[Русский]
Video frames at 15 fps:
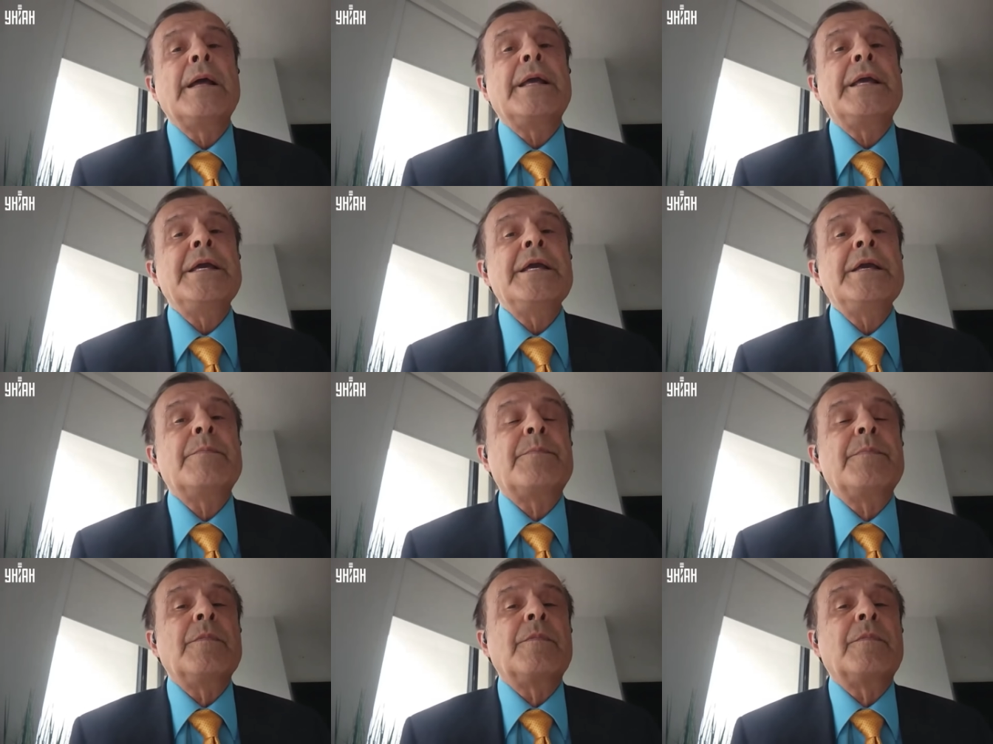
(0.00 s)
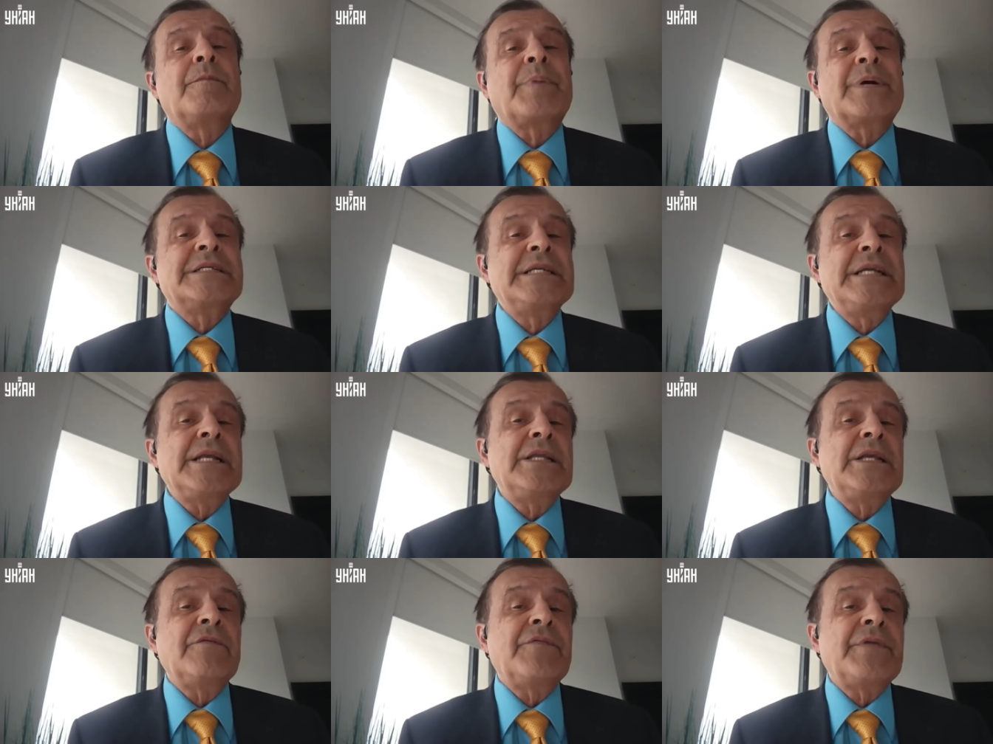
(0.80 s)
И в
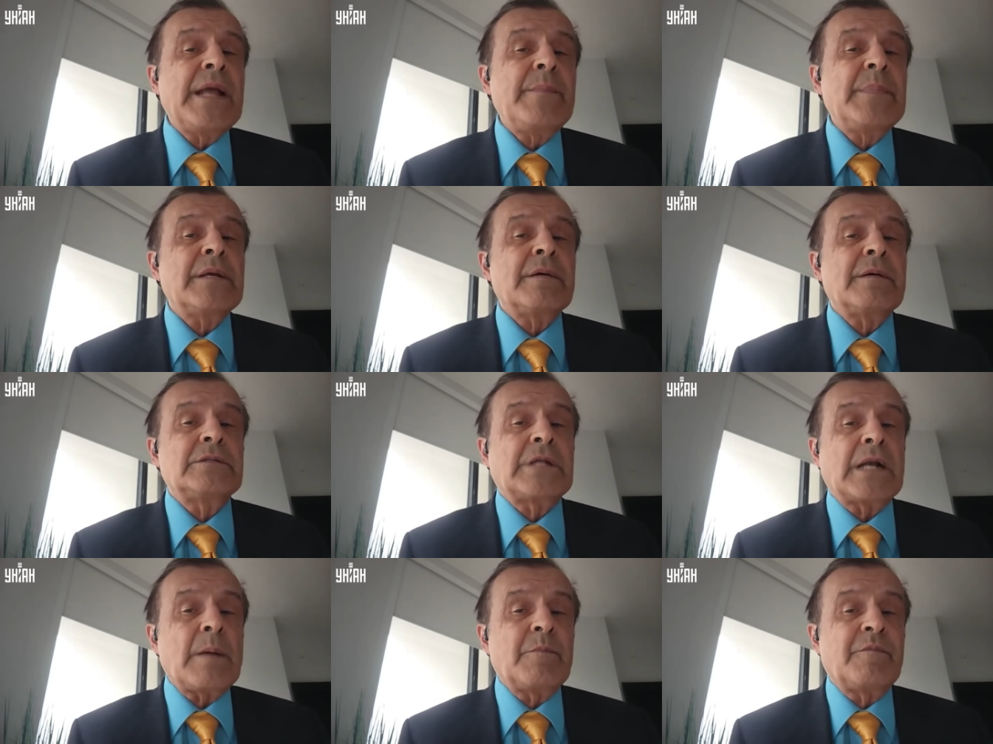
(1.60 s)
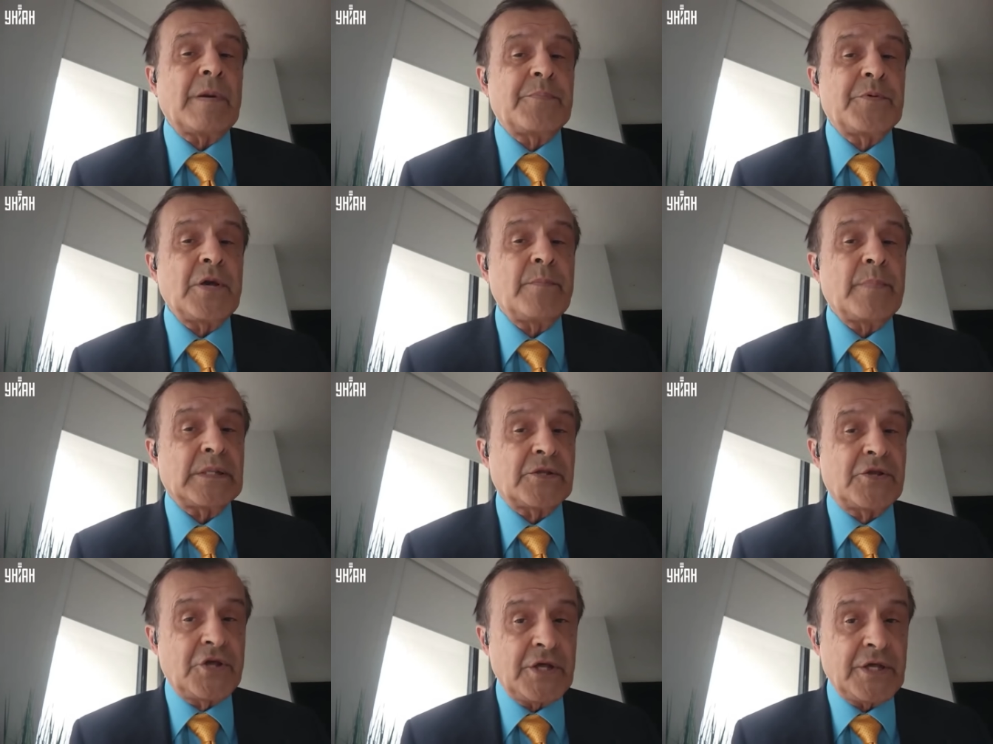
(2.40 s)
последнее время Трамп вообще
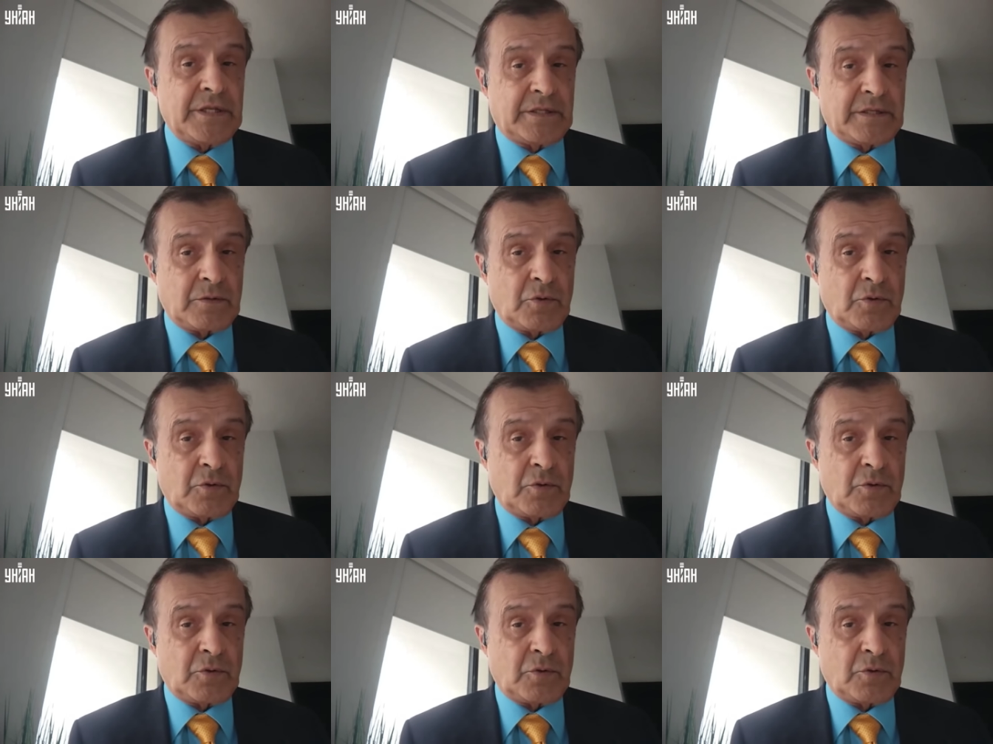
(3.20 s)
молчит.